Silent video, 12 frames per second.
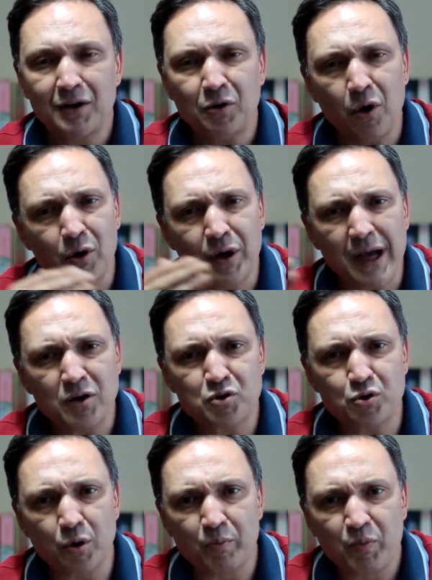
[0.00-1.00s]
Görünen
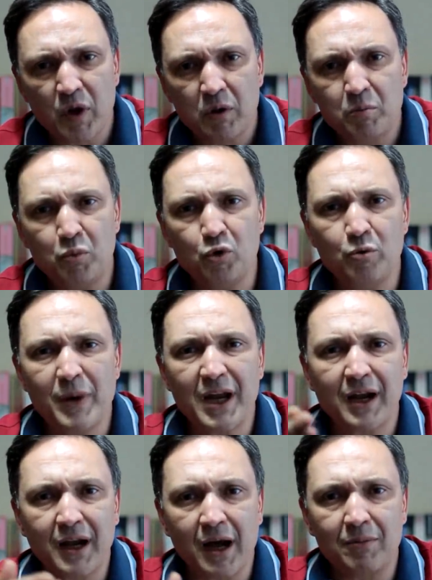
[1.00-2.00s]
şu, büyüme
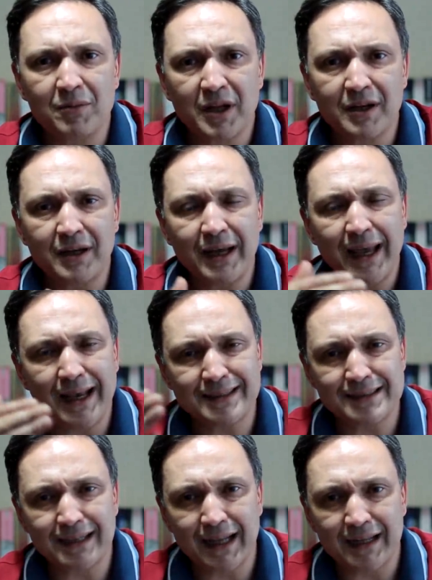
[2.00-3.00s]
rakamları
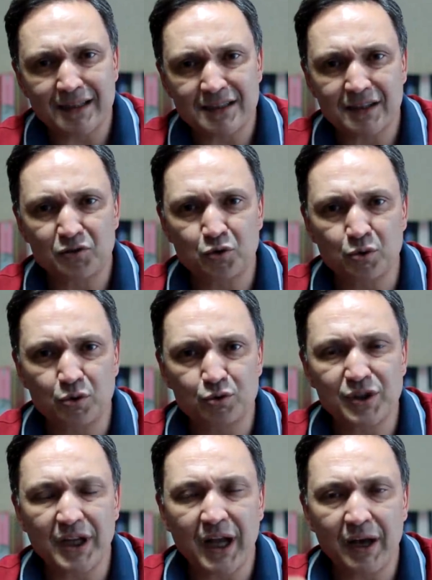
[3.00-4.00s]
eksi gelecek. Çünkü
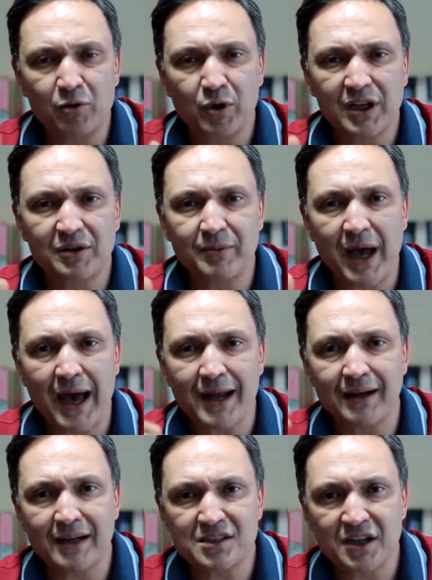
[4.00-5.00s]
sanayi üretimi her
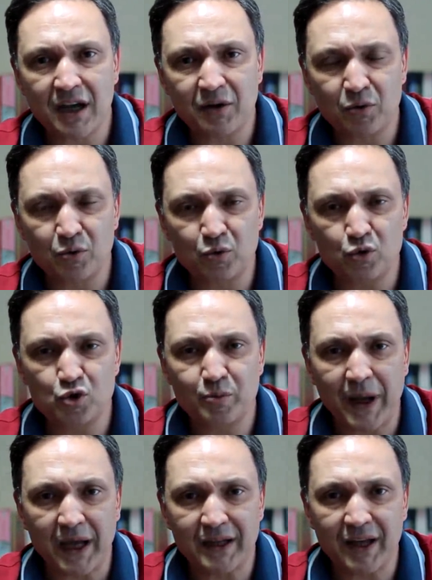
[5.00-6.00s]
geçen gün
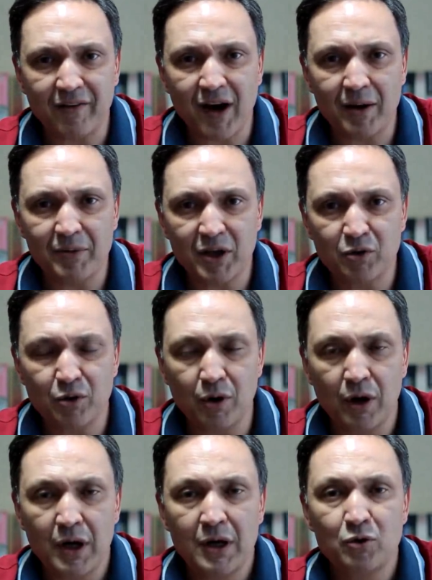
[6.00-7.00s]
düşmeye devam
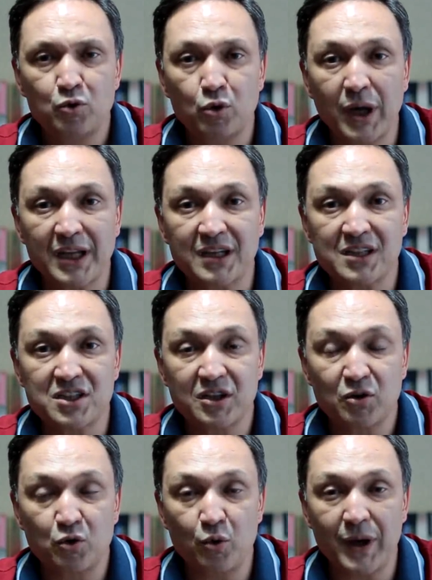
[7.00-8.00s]
ediyor. Tüketici
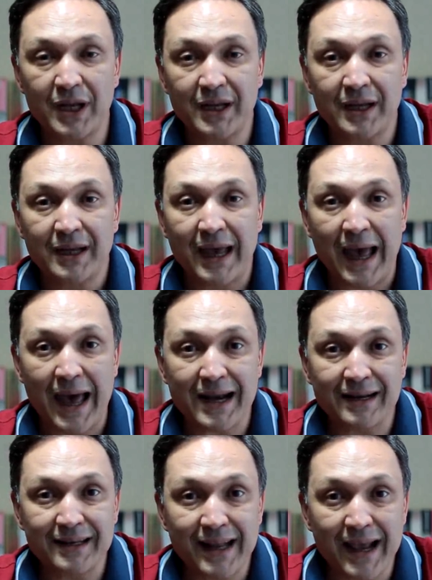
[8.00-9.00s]
güveni
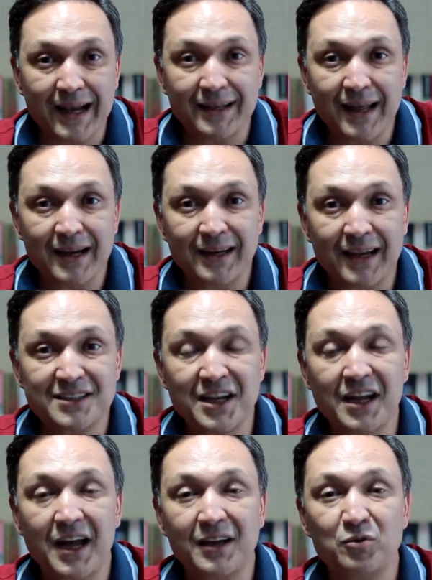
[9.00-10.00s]
her ne kadar
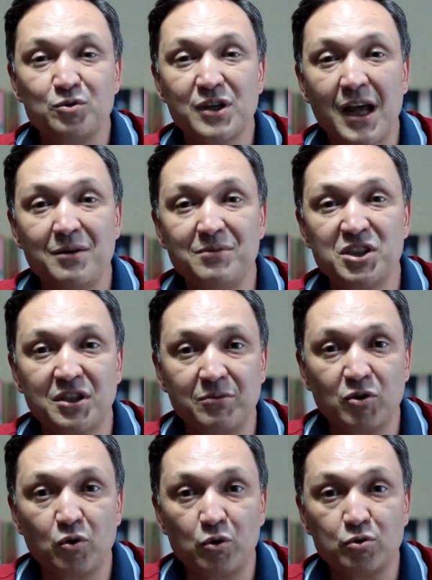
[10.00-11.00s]
geçen ay düzelmiş
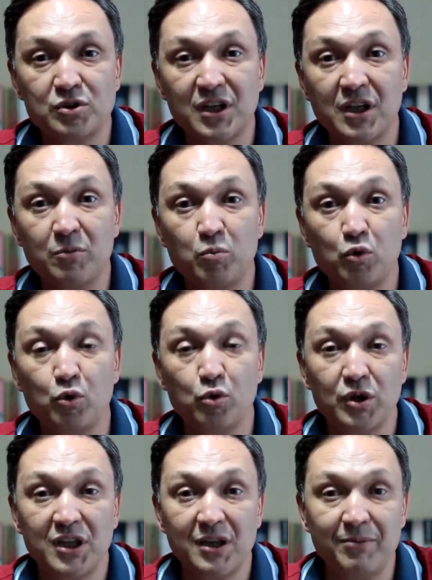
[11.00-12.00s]
gibi görünse de
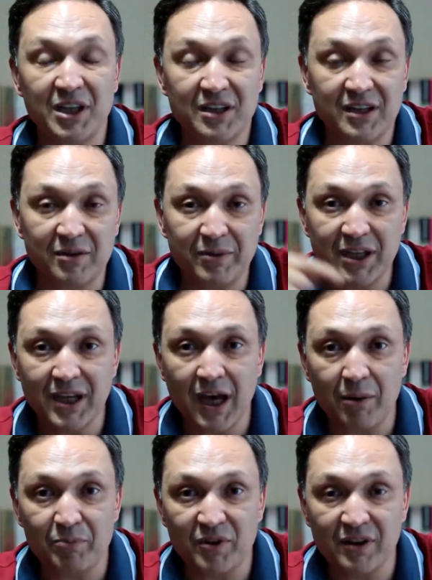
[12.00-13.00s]
bugün dibin dibini
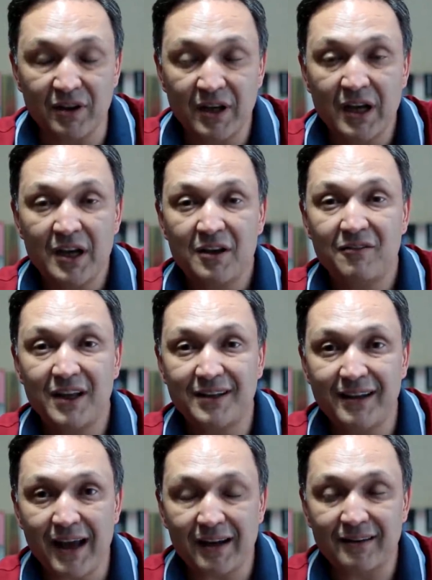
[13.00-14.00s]
yaptı ve
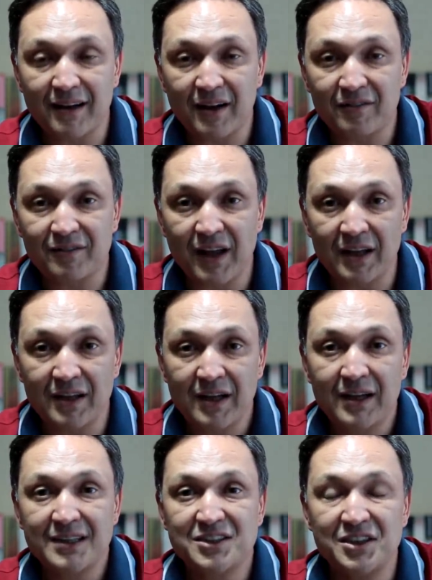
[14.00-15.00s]
diğer taraftan
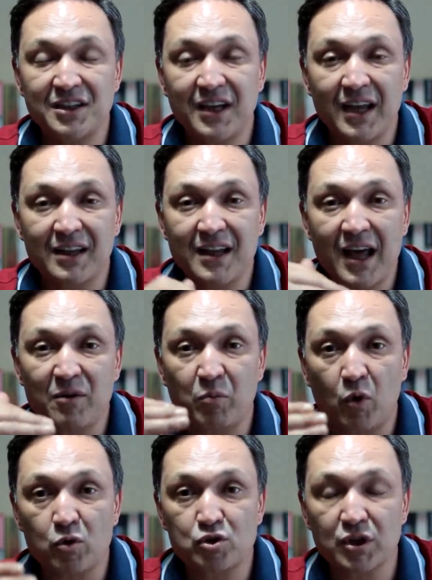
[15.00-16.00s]
şirketler
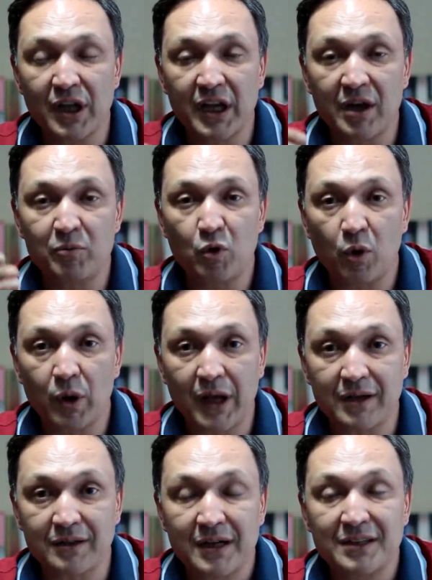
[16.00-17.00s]

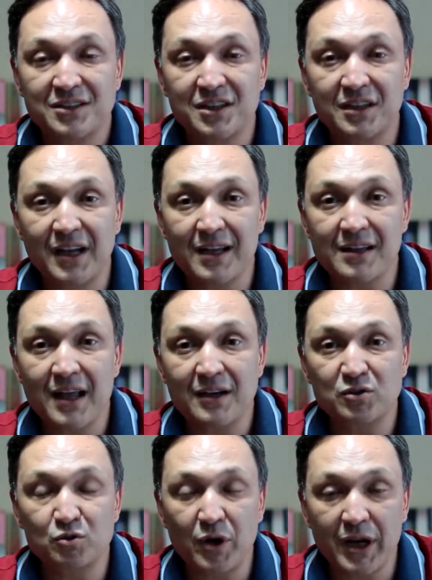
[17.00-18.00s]
borçlanamıyorlar. Şirketler
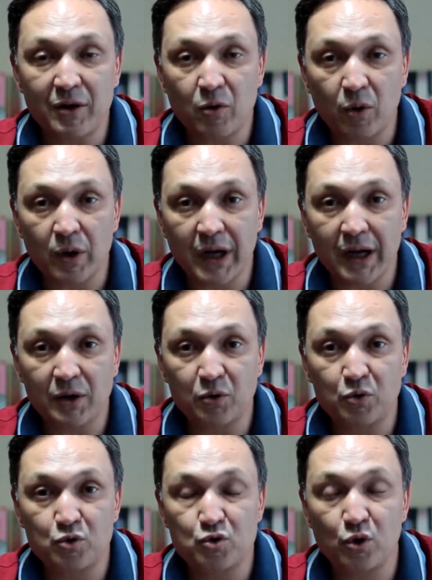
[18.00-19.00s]
sürekli
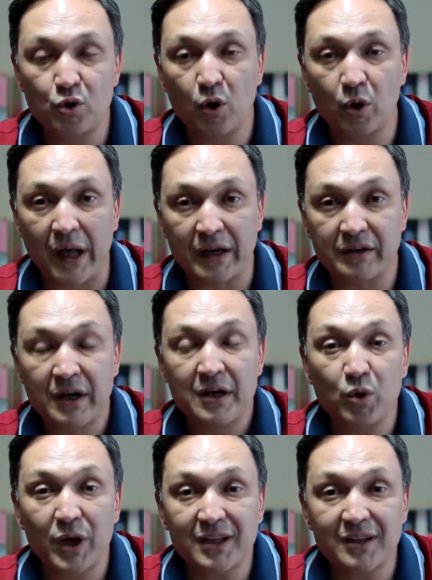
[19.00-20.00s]
olarak küçülüyorlar.
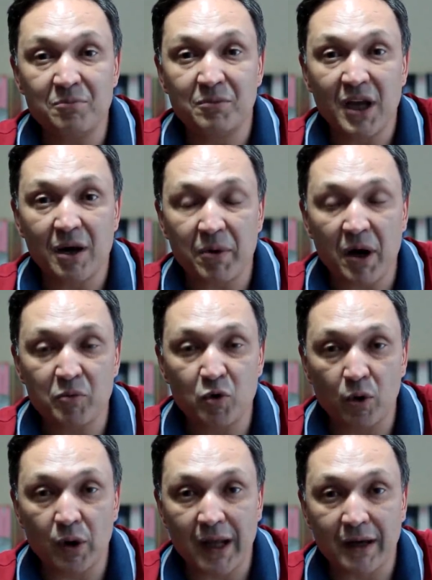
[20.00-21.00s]
Üretim
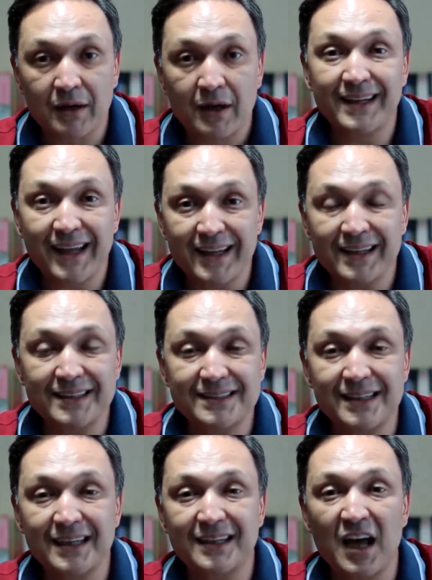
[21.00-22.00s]
yapamıyorlar. Yeni
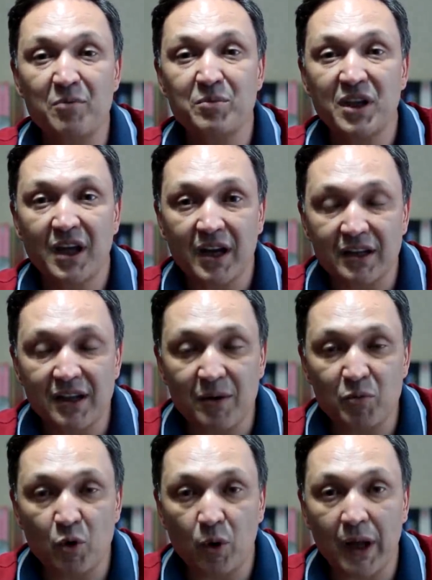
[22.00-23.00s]
istihdam
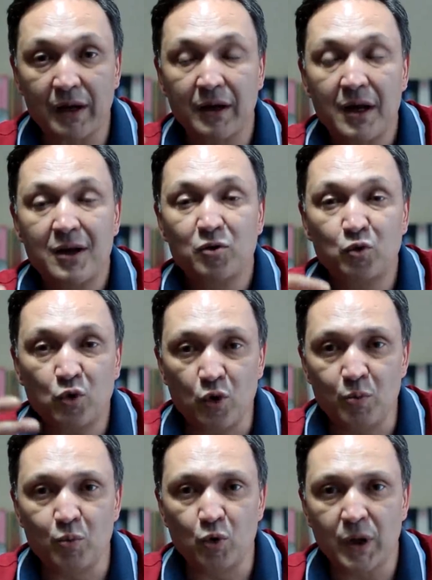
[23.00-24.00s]
yaratamıyorlar.
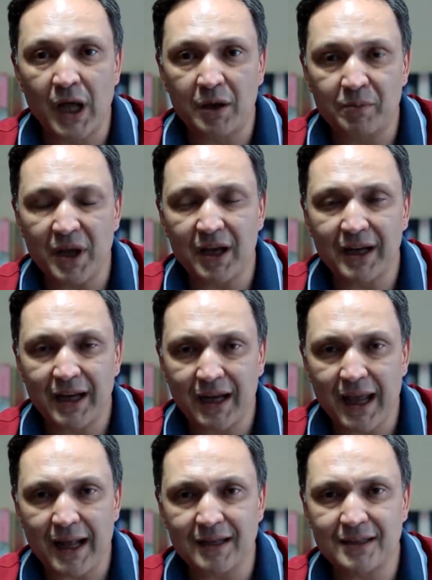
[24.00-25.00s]
Tüm bunlar bir araya
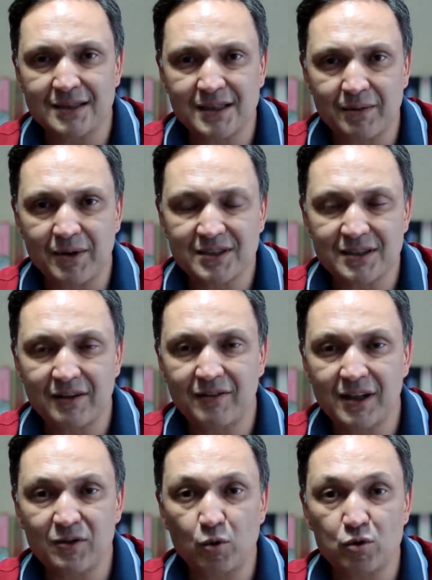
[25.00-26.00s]
geldiği zaman
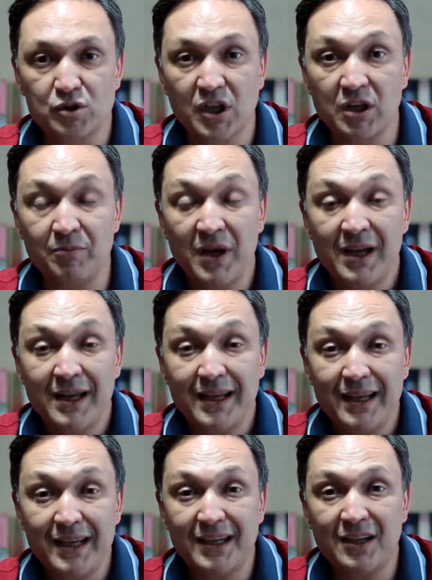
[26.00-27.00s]
sevgili dostlarım
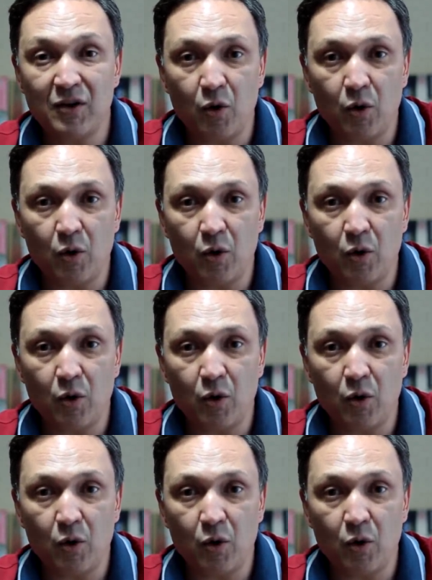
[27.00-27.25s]
iki